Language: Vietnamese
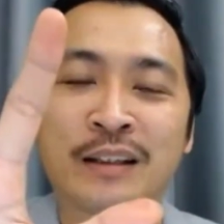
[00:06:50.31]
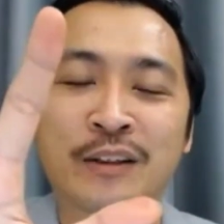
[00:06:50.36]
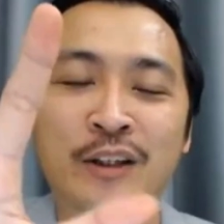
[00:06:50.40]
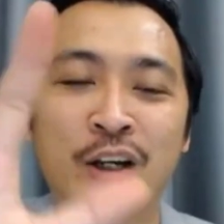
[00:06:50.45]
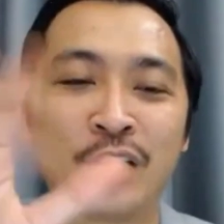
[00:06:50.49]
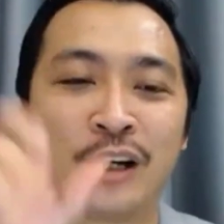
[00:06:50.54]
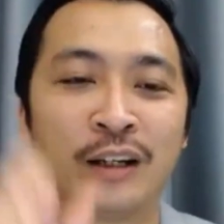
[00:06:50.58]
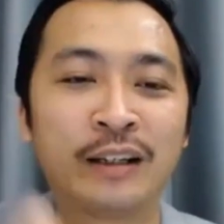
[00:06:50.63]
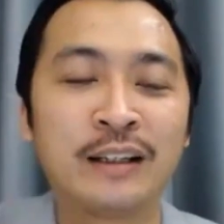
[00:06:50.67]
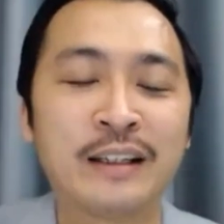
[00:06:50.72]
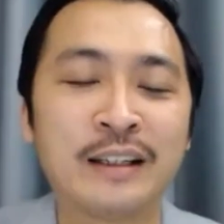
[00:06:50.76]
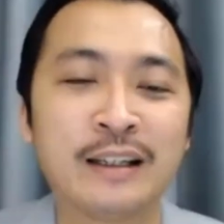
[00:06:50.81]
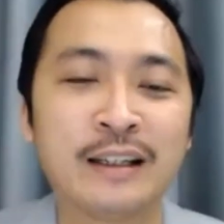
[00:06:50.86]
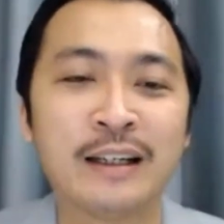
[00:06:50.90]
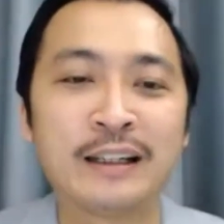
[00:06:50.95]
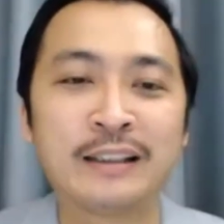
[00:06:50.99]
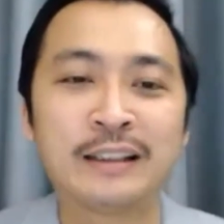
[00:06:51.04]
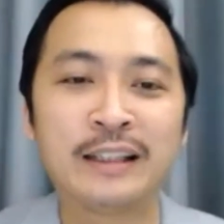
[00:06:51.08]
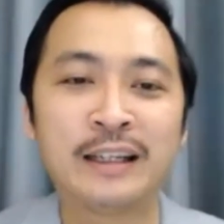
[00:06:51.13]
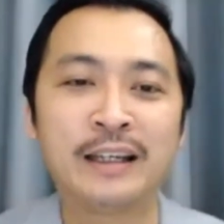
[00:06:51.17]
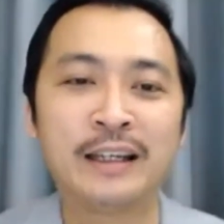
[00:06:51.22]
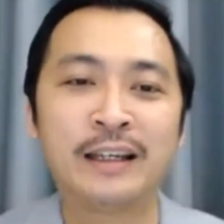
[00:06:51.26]
Rồi
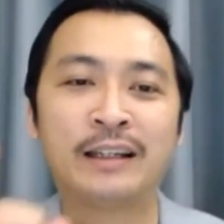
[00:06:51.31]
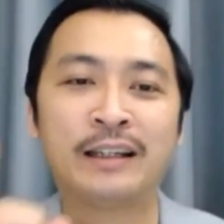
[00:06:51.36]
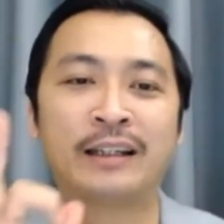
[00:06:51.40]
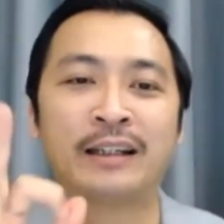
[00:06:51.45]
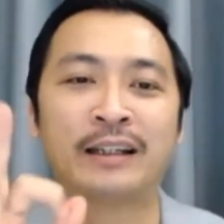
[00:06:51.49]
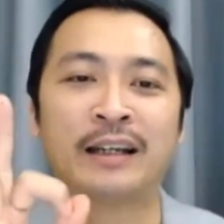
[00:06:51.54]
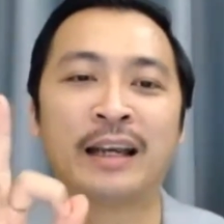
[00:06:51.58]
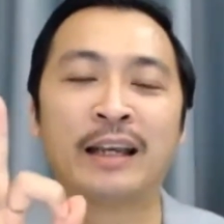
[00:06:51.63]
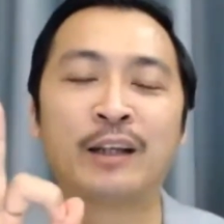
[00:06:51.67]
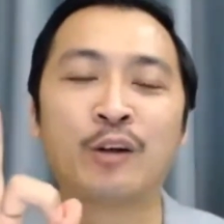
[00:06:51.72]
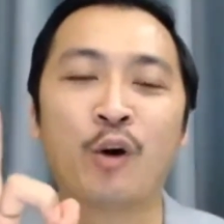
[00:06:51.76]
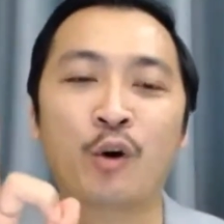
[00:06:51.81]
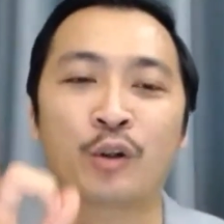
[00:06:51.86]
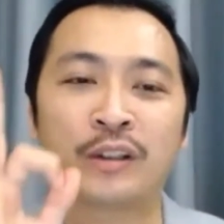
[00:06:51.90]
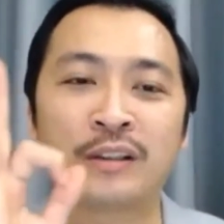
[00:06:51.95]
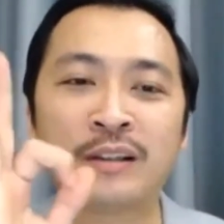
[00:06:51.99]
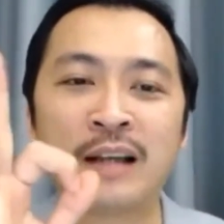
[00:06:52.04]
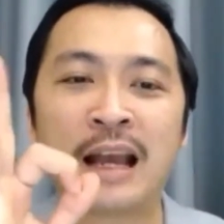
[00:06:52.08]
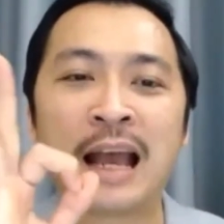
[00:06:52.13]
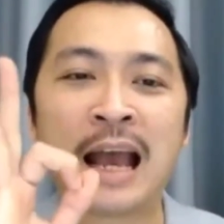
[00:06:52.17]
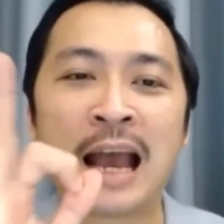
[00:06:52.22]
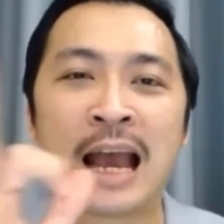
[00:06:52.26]
thì cái cột
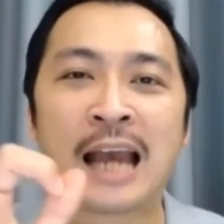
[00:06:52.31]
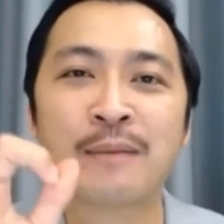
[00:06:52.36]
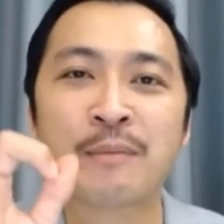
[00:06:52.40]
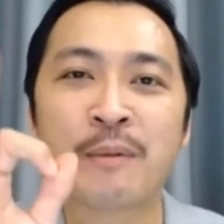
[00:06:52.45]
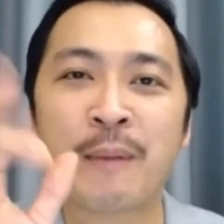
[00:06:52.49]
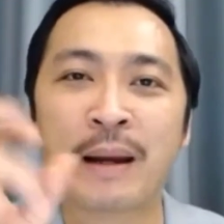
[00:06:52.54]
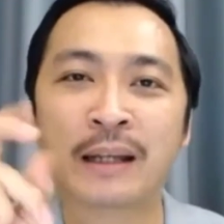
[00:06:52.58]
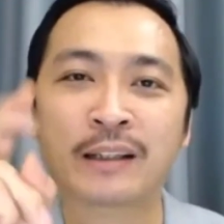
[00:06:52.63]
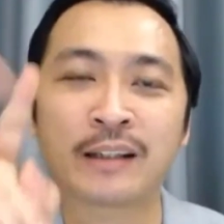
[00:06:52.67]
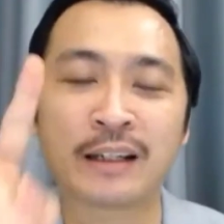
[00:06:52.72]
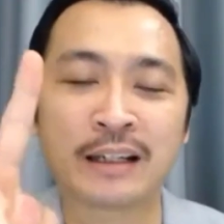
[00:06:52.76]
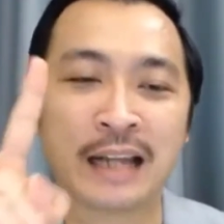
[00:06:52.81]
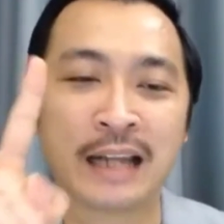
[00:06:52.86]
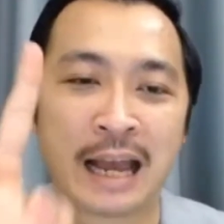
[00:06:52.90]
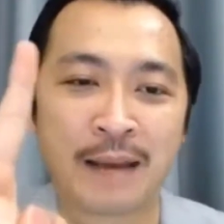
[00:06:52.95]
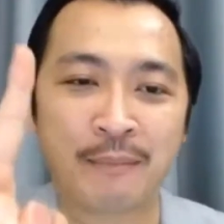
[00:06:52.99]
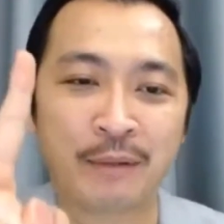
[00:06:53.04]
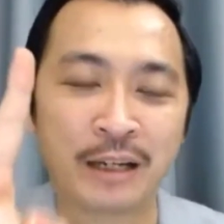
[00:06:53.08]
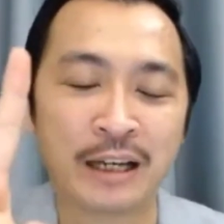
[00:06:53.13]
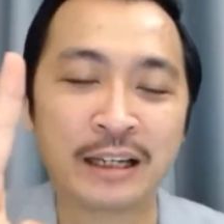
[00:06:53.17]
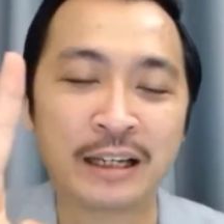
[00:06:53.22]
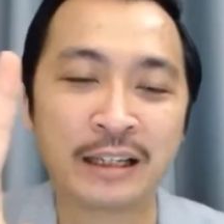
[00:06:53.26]
thứ hai mà bạn cần
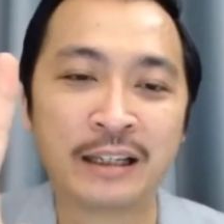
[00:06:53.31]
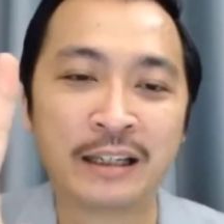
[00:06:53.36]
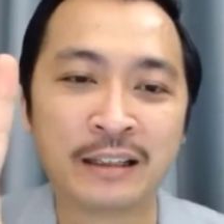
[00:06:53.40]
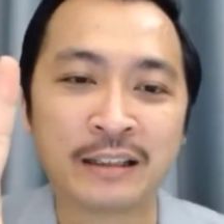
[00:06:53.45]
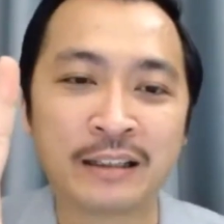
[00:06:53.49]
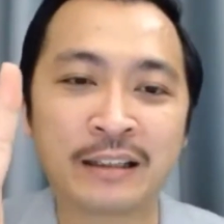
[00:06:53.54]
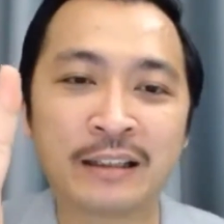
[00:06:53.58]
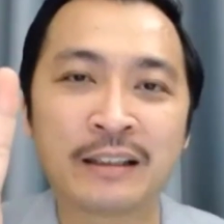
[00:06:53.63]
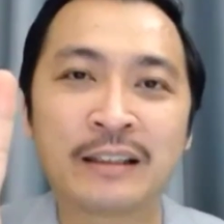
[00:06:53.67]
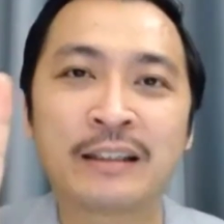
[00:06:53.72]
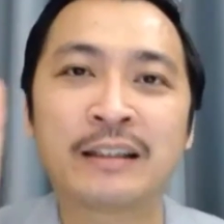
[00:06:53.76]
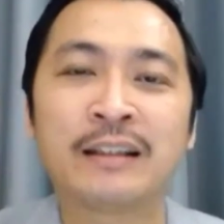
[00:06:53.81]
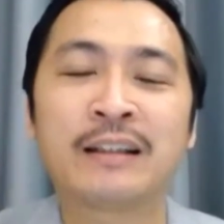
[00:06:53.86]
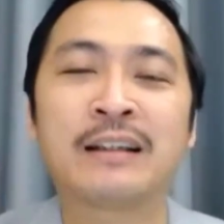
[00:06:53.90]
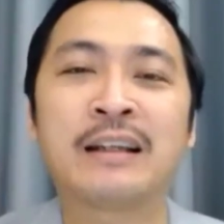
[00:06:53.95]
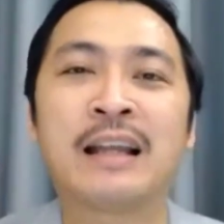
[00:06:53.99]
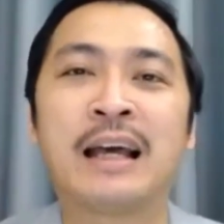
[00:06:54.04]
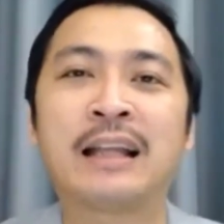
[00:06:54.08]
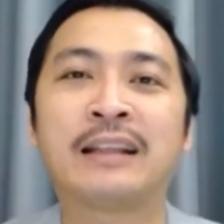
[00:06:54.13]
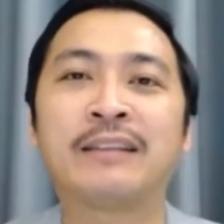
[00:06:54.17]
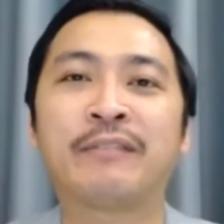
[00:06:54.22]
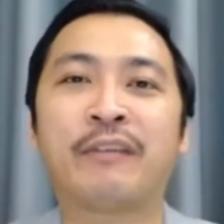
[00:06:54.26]
làm ở đây ấy,
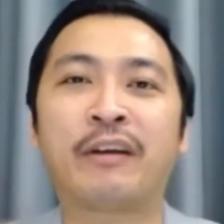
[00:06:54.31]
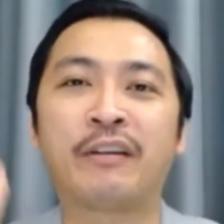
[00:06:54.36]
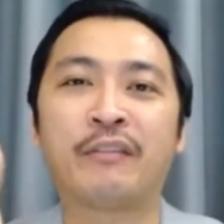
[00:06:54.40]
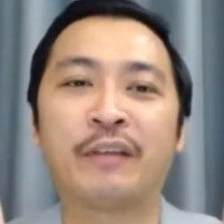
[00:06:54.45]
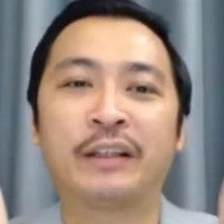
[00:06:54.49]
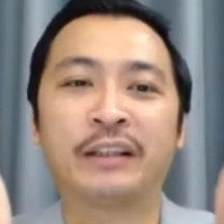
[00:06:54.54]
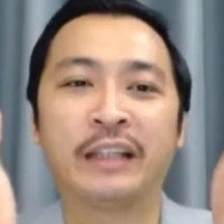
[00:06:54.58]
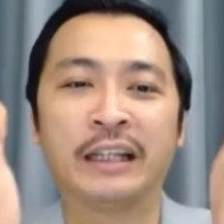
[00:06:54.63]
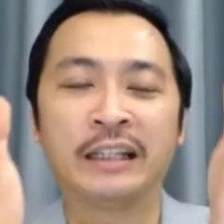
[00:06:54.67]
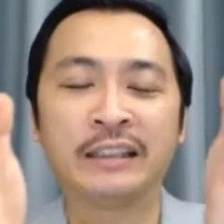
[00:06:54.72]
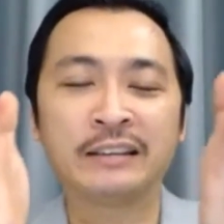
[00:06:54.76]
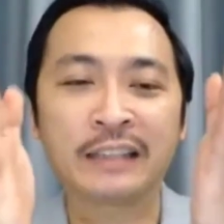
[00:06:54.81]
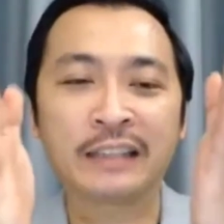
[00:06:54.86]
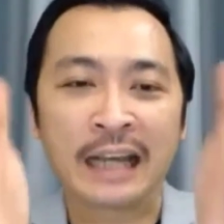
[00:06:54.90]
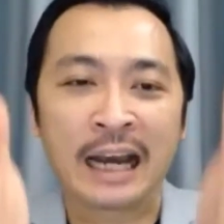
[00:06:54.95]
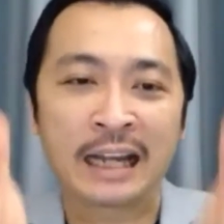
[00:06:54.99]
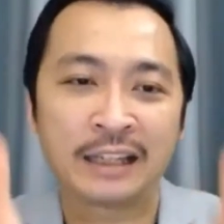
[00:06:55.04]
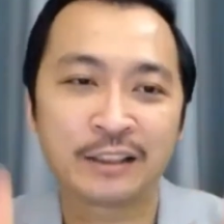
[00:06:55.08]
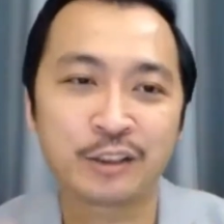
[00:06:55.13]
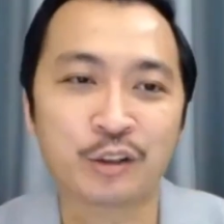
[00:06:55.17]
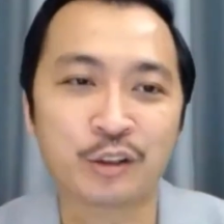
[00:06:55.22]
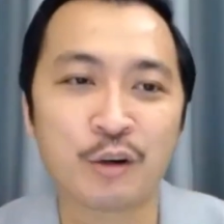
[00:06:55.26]
là cần phải tính
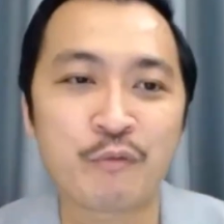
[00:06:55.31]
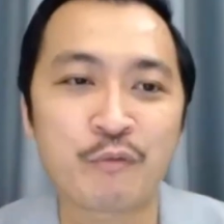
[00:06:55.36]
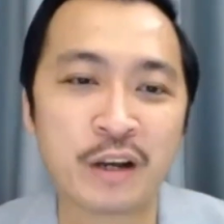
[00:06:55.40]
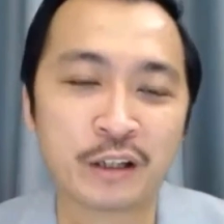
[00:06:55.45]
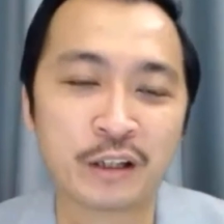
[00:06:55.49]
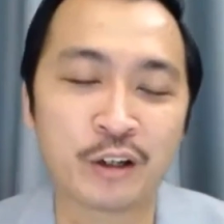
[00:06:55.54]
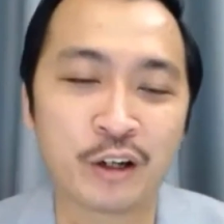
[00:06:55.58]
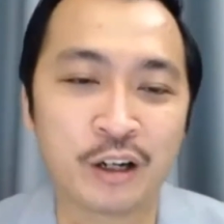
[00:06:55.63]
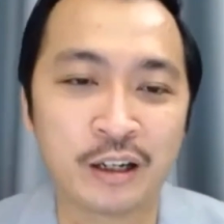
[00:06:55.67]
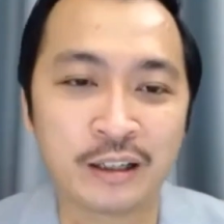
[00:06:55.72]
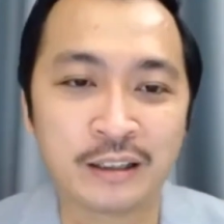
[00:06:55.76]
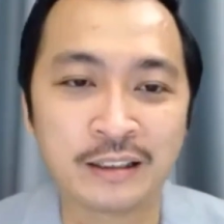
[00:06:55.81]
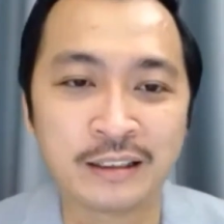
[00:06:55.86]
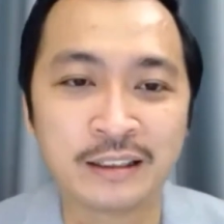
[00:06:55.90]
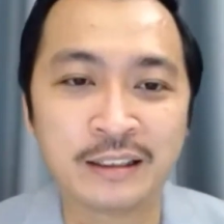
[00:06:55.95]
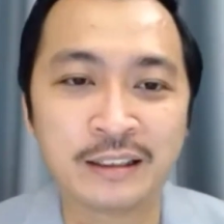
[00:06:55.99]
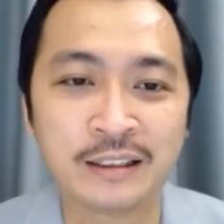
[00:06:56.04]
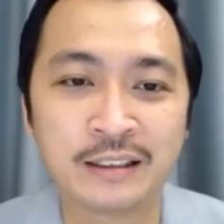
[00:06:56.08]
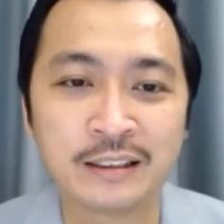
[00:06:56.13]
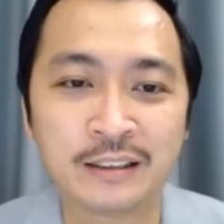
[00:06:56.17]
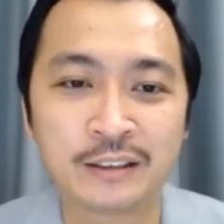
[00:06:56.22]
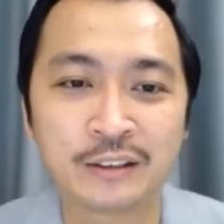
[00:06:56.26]
tiền cho công việc đó.
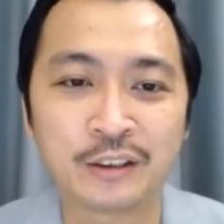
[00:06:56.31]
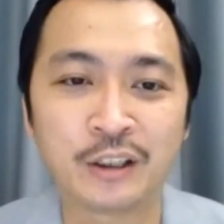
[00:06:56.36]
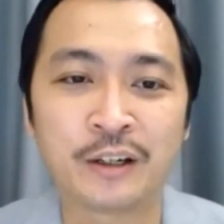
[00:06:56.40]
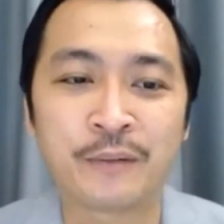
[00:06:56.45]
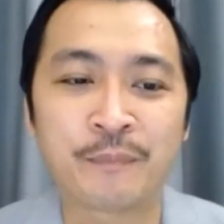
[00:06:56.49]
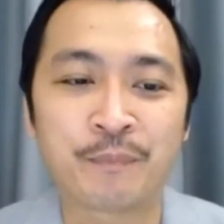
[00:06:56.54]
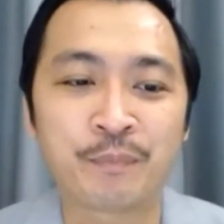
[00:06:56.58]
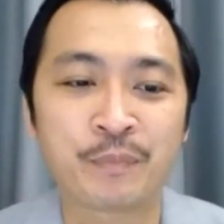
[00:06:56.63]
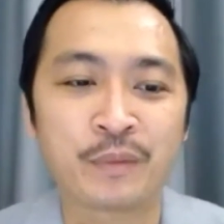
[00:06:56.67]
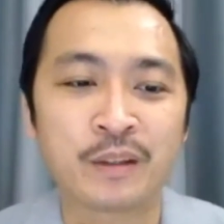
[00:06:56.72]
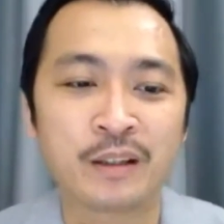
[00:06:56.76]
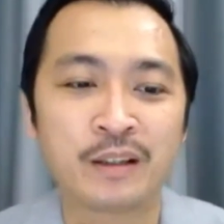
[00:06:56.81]
Rồi